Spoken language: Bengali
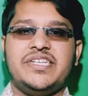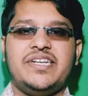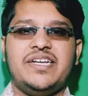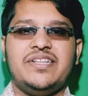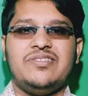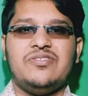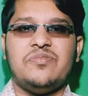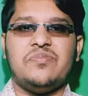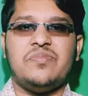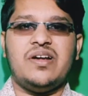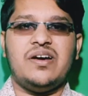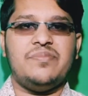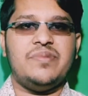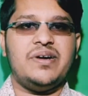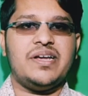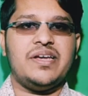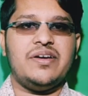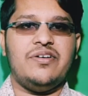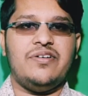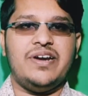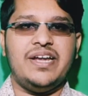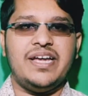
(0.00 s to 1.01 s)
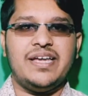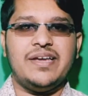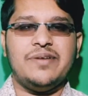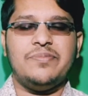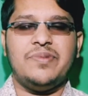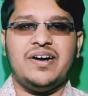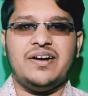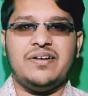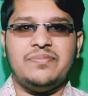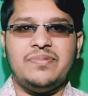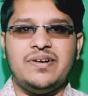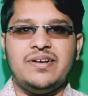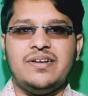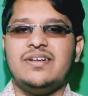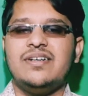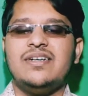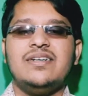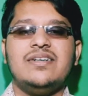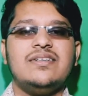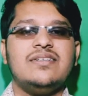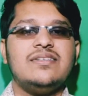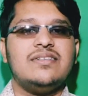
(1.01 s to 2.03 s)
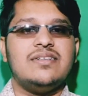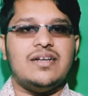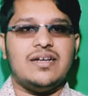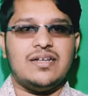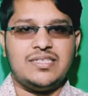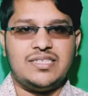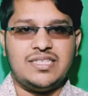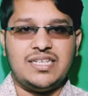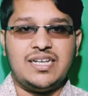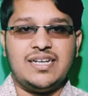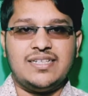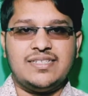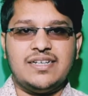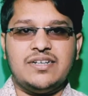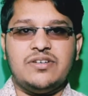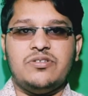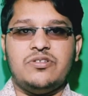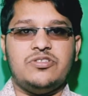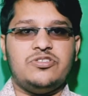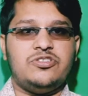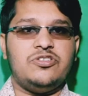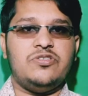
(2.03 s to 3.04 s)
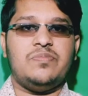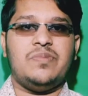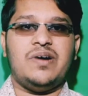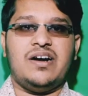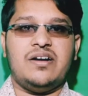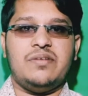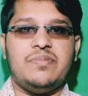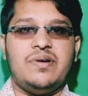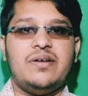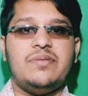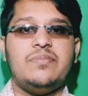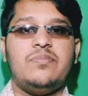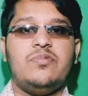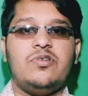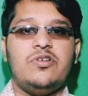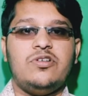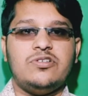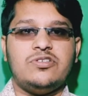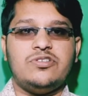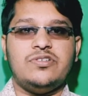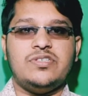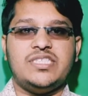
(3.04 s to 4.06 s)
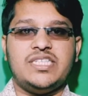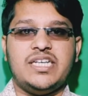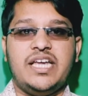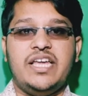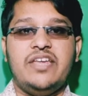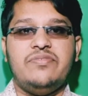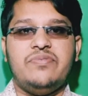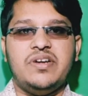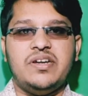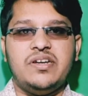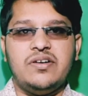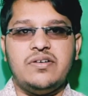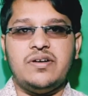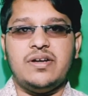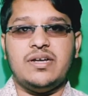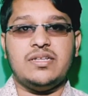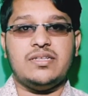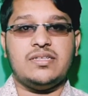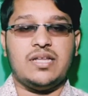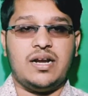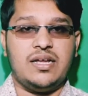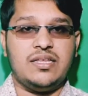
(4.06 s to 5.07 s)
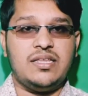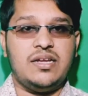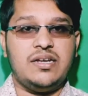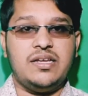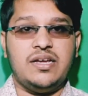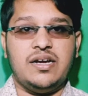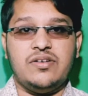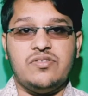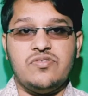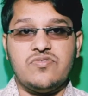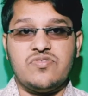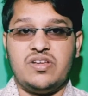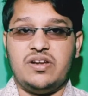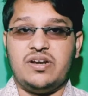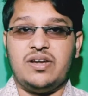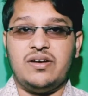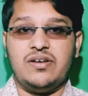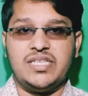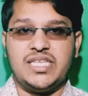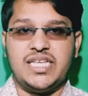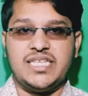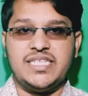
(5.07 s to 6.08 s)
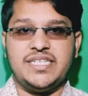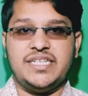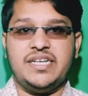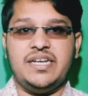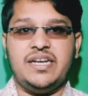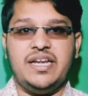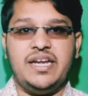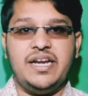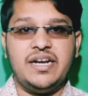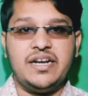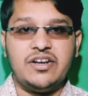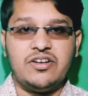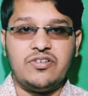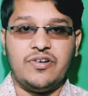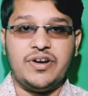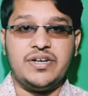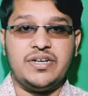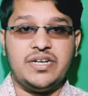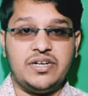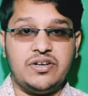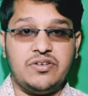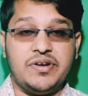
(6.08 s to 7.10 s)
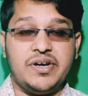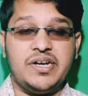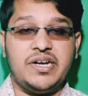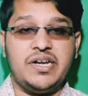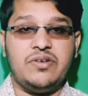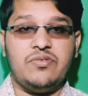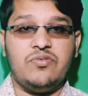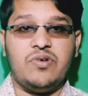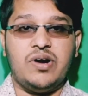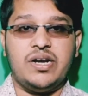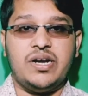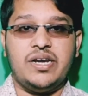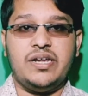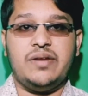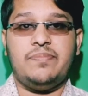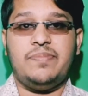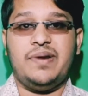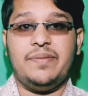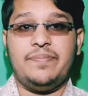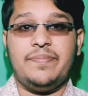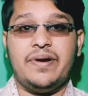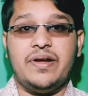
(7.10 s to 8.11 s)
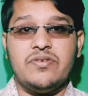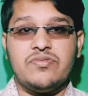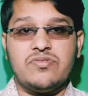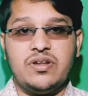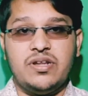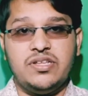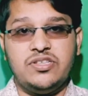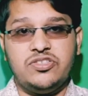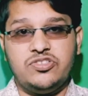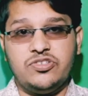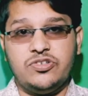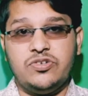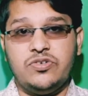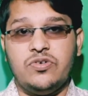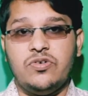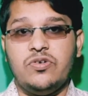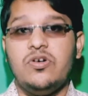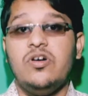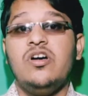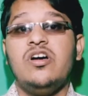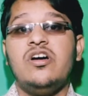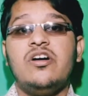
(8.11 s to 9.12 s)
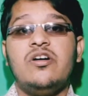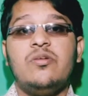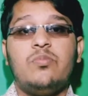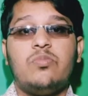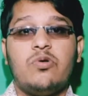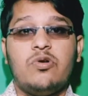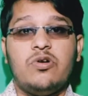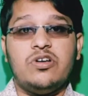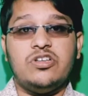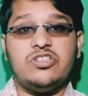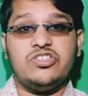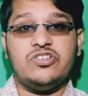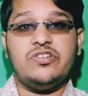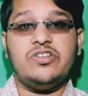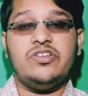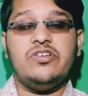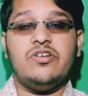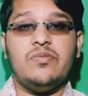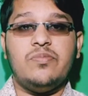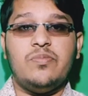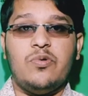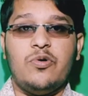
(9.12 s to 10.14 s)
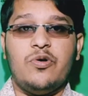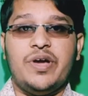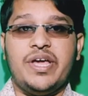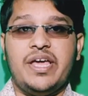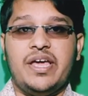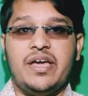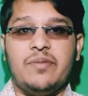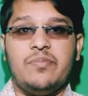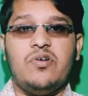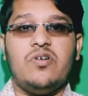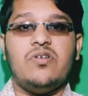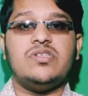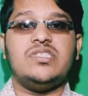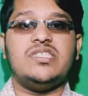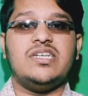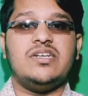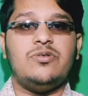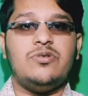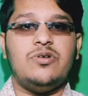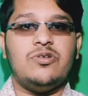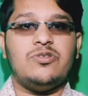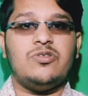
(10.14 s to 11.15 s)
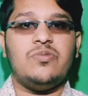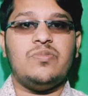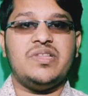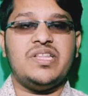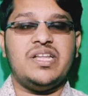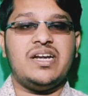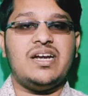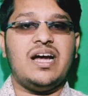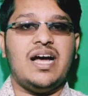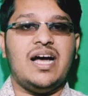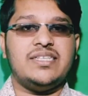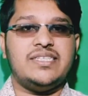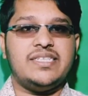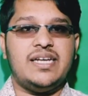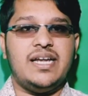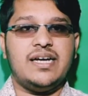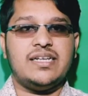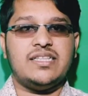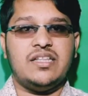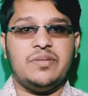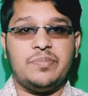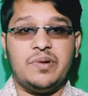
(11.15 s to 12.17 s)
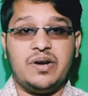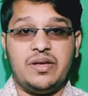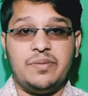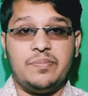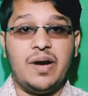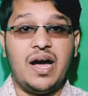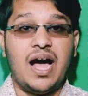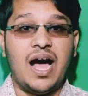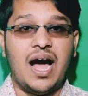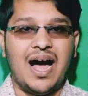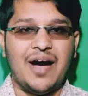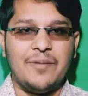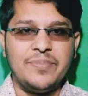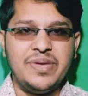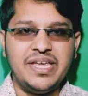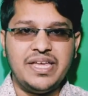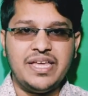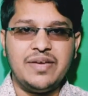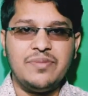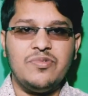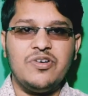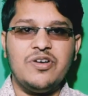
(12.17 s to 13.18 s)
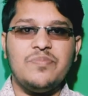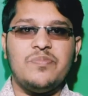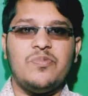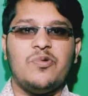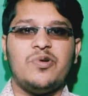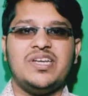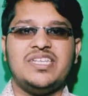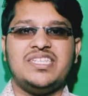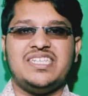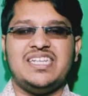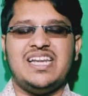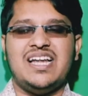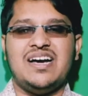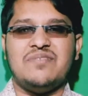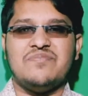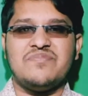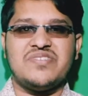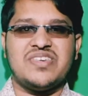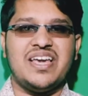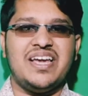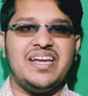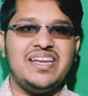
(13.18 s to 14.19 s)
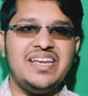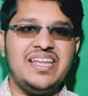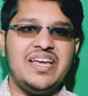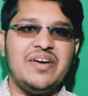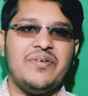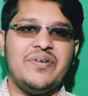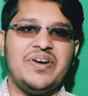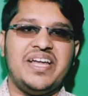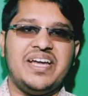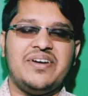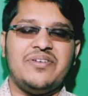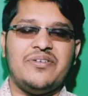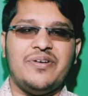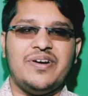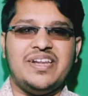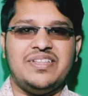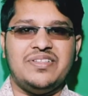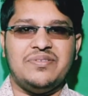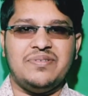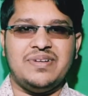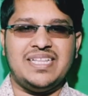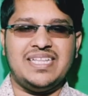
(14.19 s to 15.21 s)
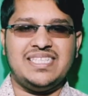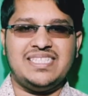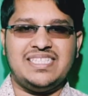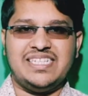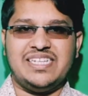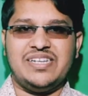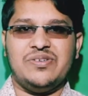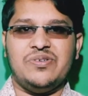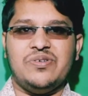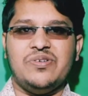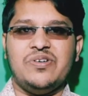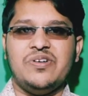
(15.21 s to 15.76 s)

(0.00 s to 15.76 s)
এটা তোমরা আমাকে অনেকে বারবার জিজ্ঞাসা করেছো বারবার বলেছো যে এই ভিডিওটা তাড়াতাড়ি আনো সেটা হচ্ছে যে নিট টোয়েন্টি টোয়েন্টি ওয়ানের প্রিপারেশনের জন্য প্রয়োজনীয় বই এবং যেগুলো তোমাদের কাজে লাগতে পারে বা আমি কি বই পড়েছিলাম সেই নিয়ে অনেক কয়েরি তোমাদের ছিল